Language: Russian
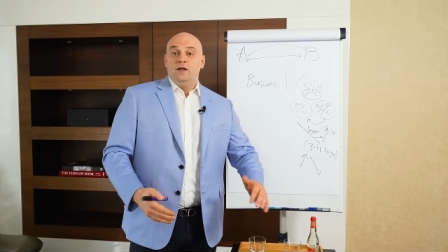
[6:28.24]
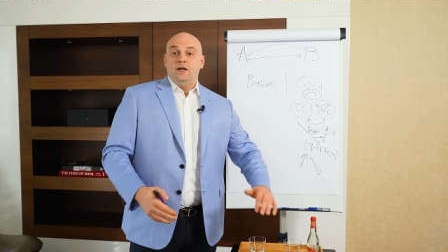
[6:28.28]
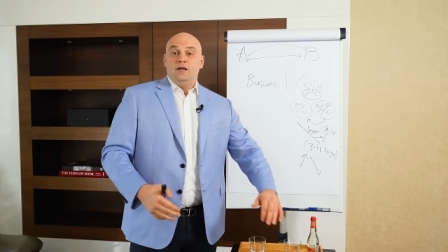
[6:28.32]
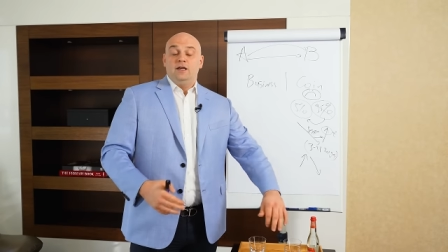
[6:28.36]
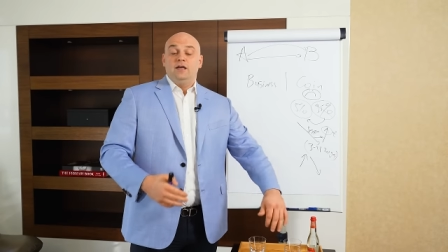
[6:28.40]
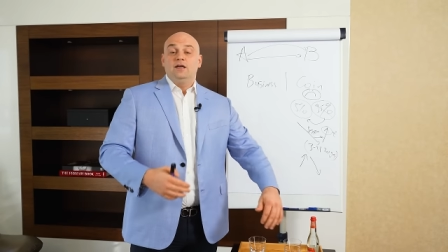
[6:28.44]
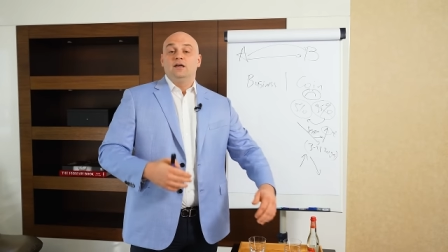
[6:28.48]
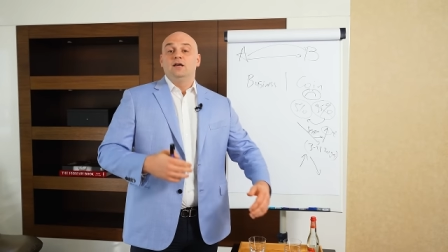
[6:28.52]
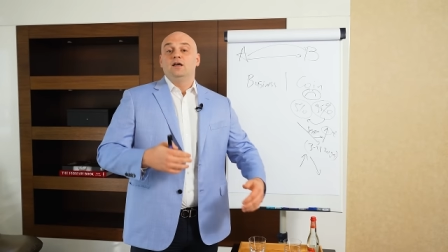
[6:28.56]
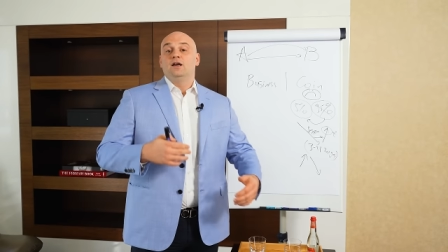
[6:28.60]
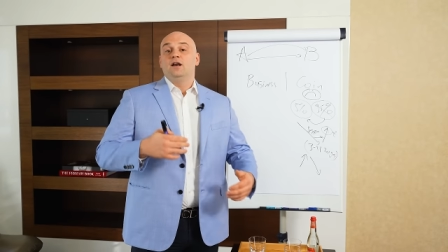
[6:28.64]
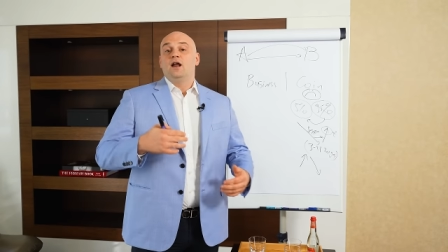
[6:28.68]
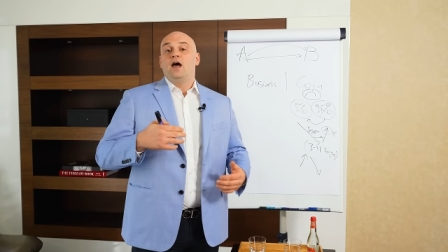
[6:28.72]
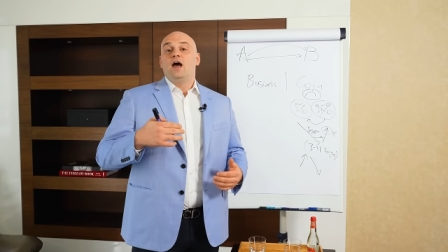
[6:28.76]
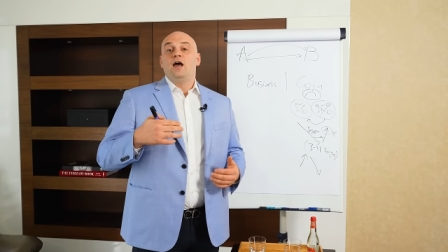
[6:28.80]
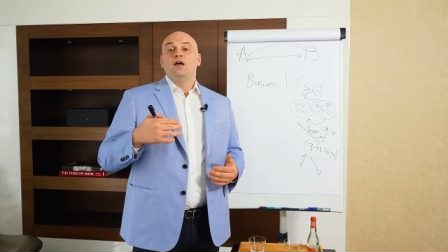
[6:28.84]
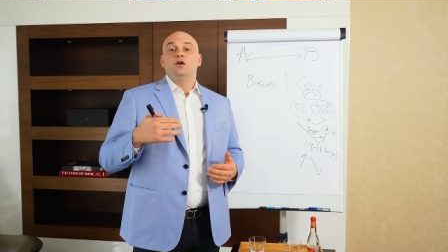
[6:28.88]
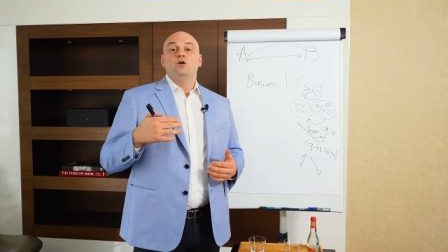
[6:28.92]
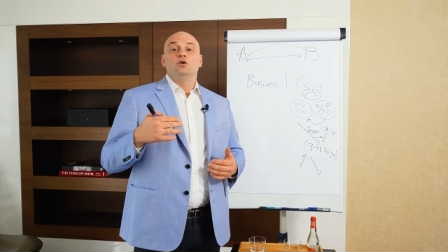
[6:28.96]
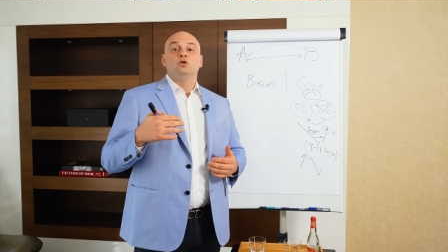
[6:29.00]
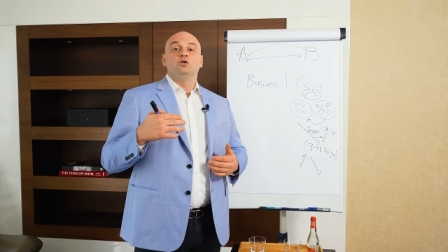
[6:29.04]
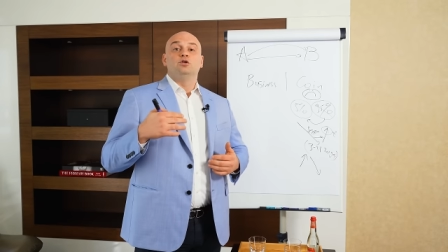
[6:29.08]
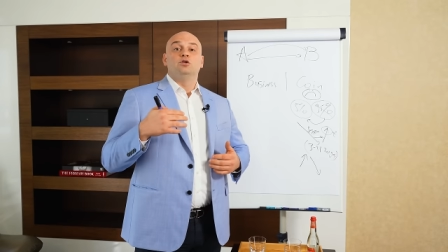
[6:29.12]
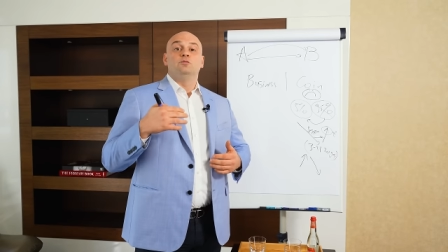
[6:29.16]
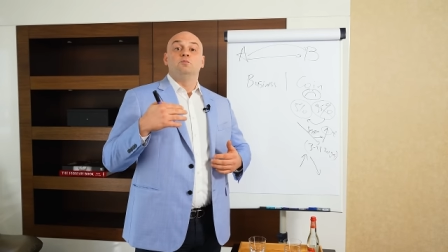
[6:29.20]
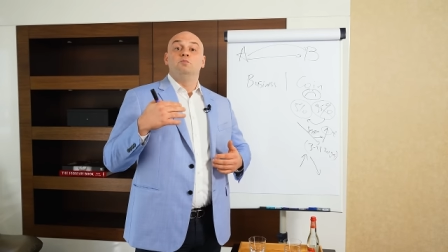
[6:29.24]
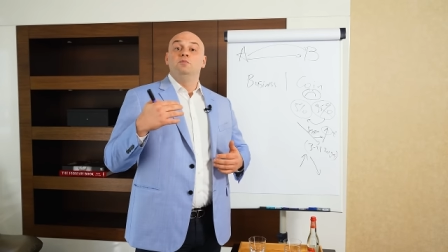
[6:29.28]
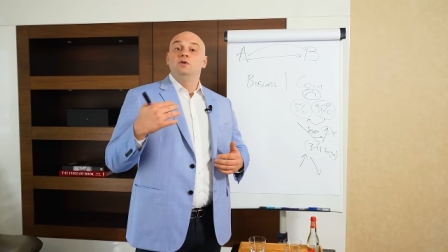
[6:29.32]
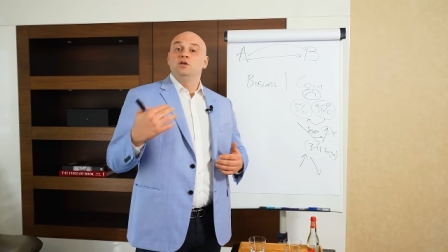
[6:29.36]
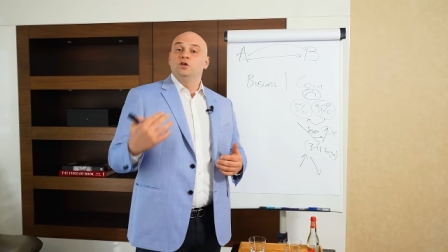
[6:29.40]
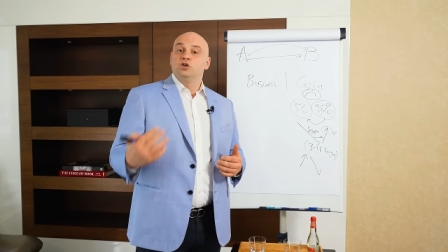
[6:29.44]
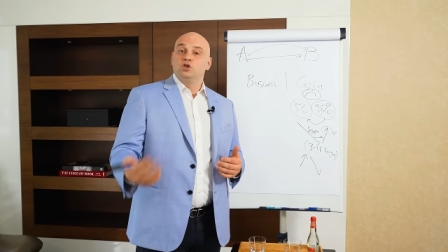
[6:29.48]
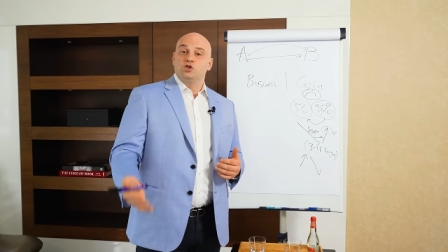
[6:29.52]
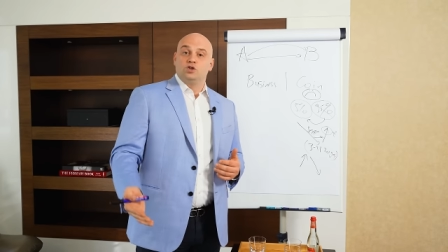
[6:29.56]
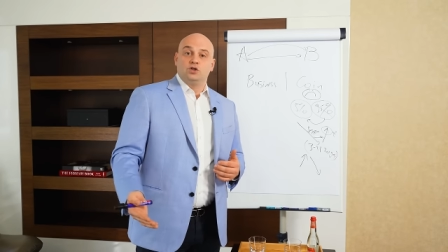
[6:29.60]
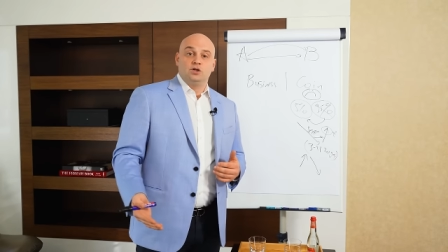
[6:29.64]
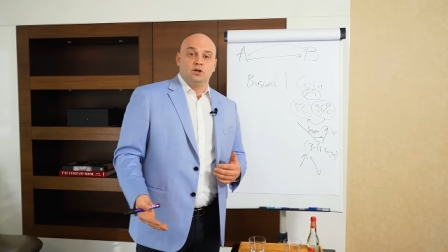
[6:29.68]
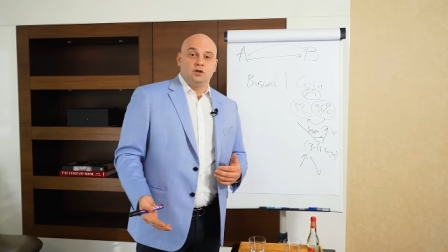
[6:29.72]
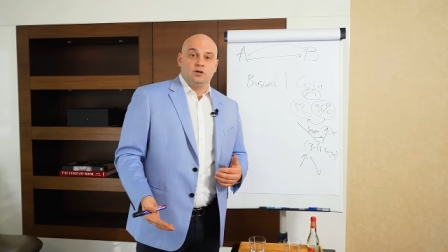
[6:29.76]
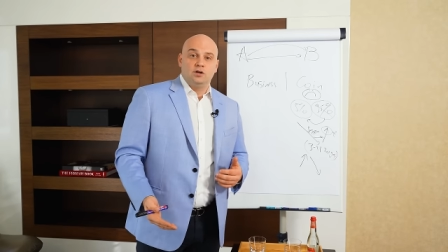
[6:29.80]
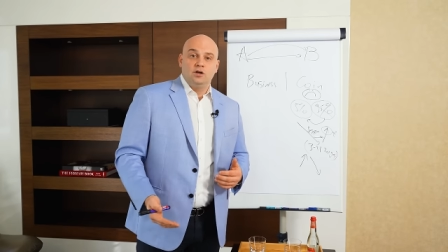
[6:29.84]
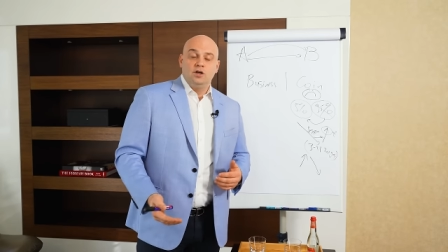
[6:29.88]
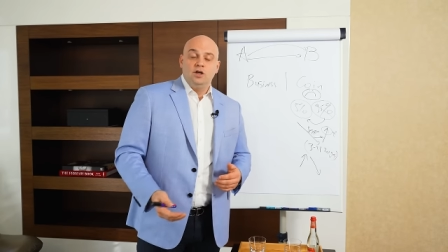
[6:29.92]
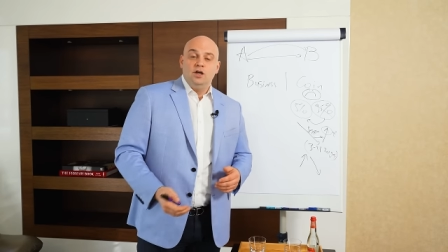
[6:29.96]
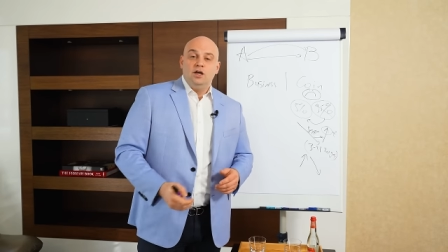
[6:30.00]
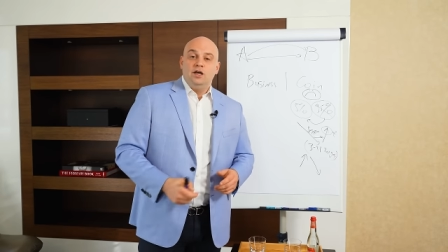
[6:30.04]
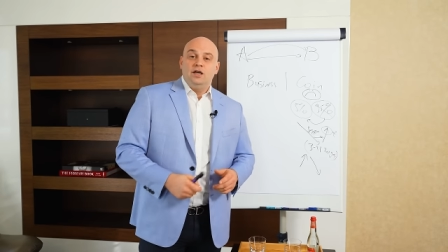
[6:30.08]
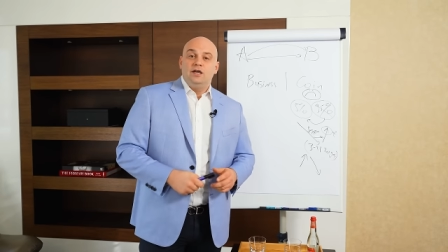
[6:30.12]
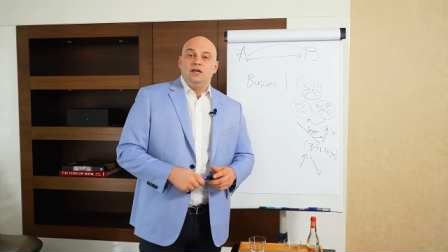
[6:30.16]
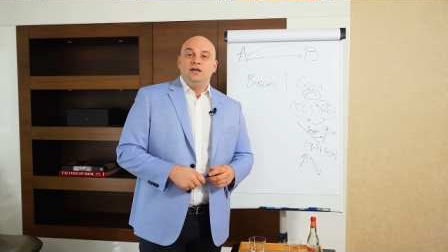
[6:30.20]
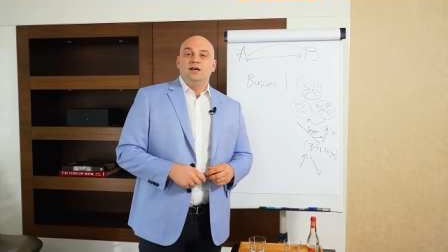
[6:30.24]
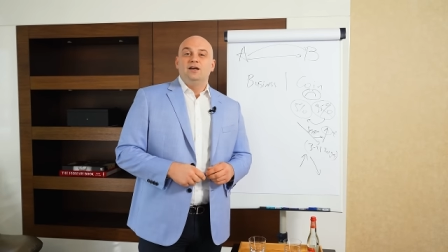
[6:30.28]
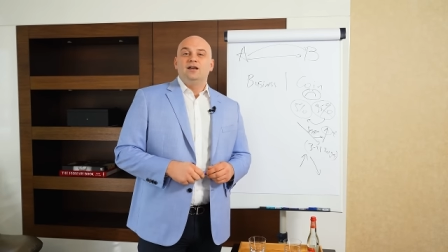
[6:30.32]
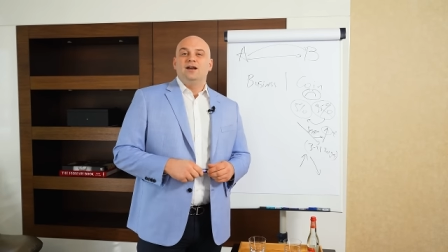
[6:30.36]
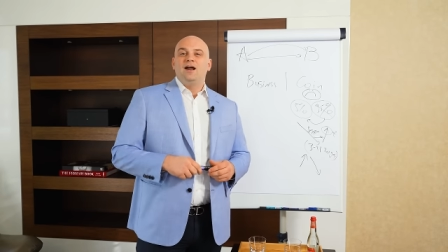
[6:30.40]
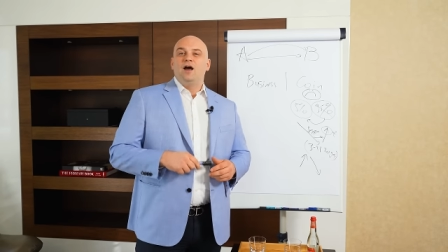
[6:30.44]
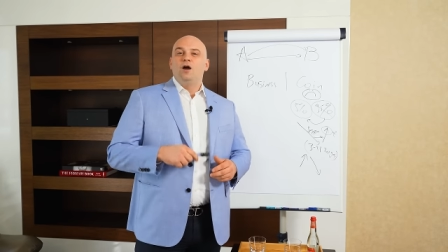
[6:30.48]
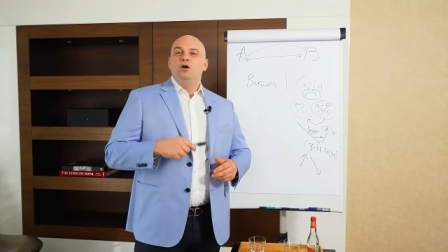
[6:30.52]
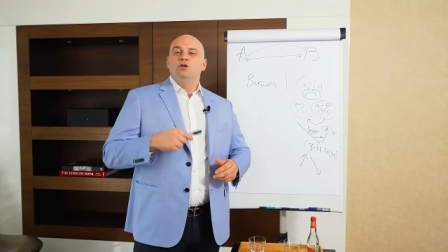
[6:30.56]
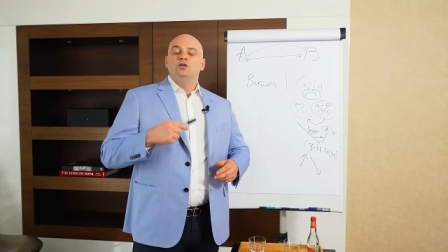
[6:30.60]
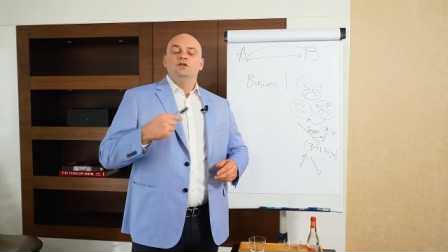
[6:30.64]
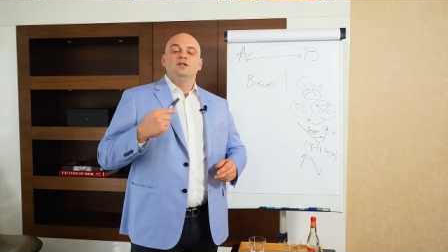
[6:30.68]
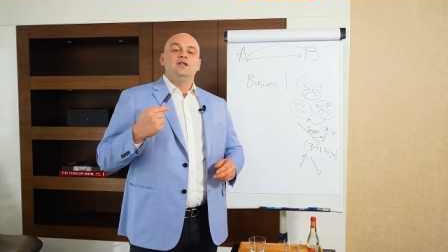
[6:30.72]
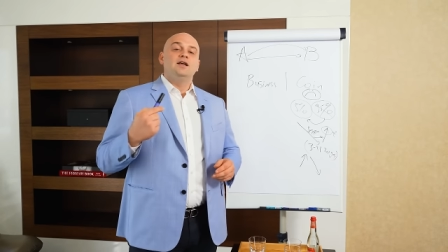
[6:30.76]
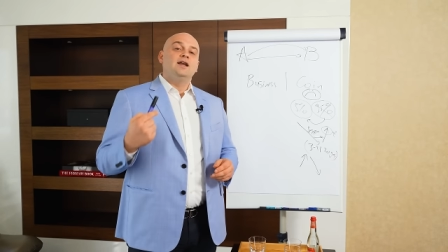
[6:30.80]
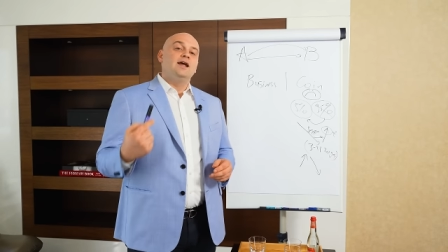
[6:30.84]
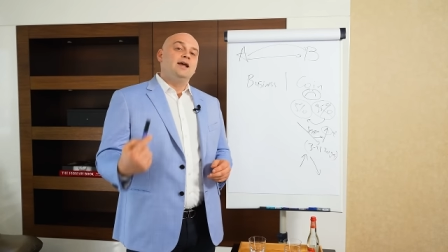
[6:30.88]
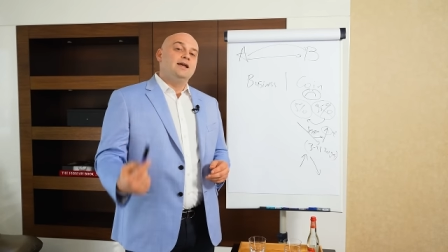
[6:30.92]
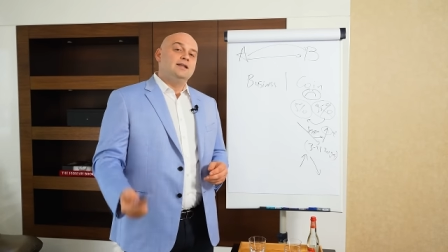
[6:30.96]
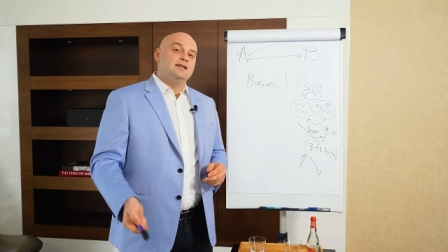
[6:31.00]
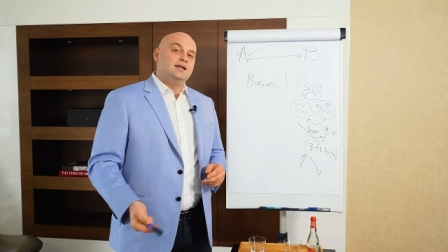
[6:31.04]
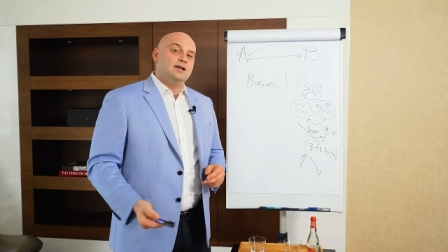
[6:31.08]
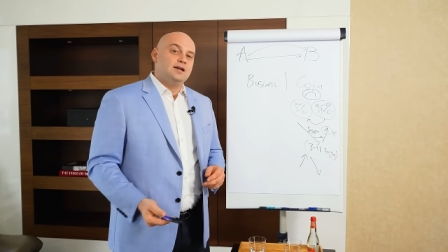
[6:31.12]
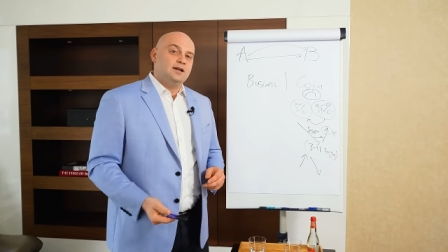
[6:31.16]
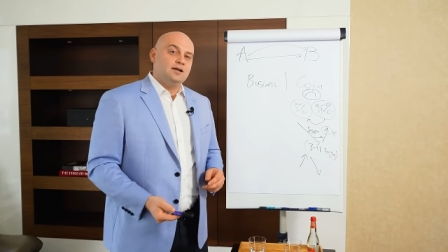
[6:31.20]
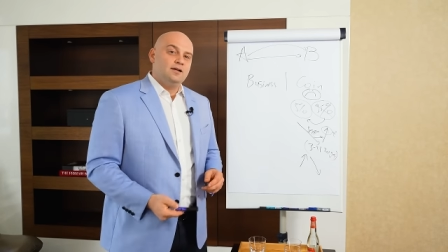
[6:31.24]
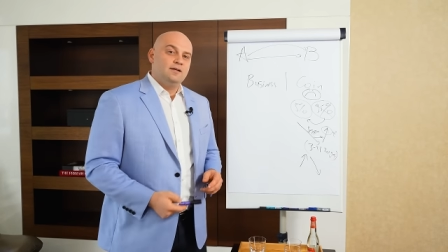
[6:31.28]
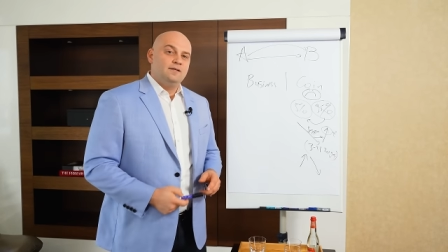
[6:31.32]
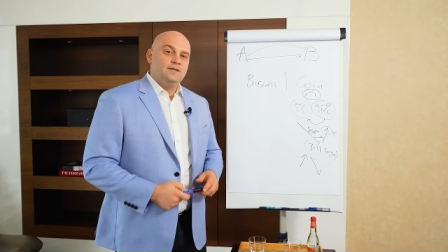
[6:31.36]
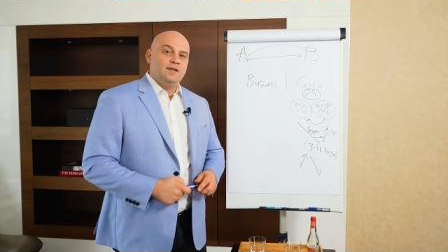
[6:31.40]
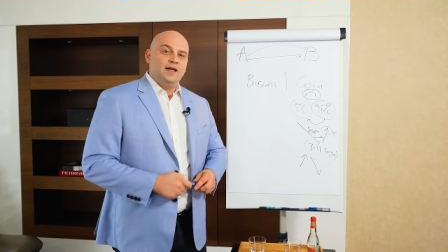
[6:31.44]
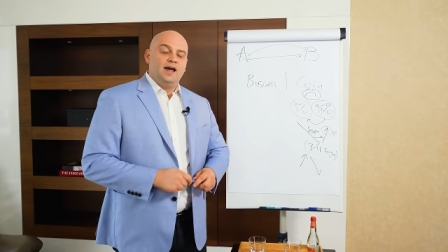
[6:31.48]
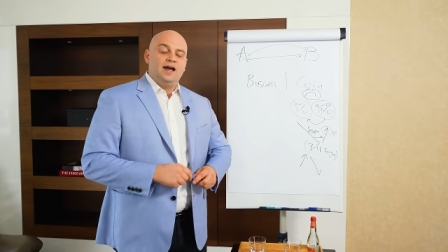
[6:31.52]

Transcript: играют биржи, играют трейдеры.